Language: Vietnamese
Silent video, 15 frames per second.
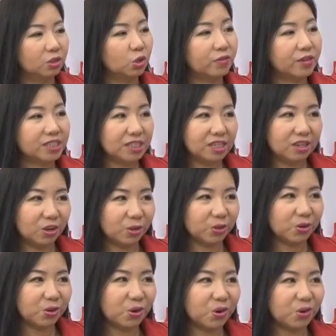tôi phải xin lỗi
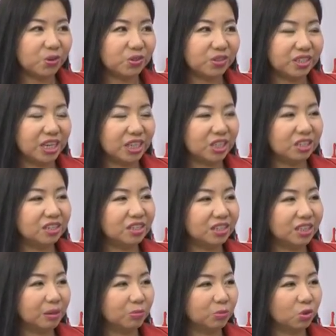cô để cho lương
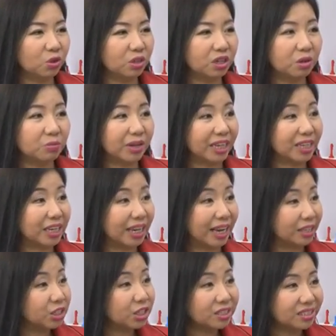tâm tôi không cái
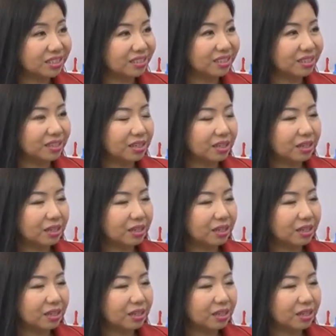cắn rứt nữa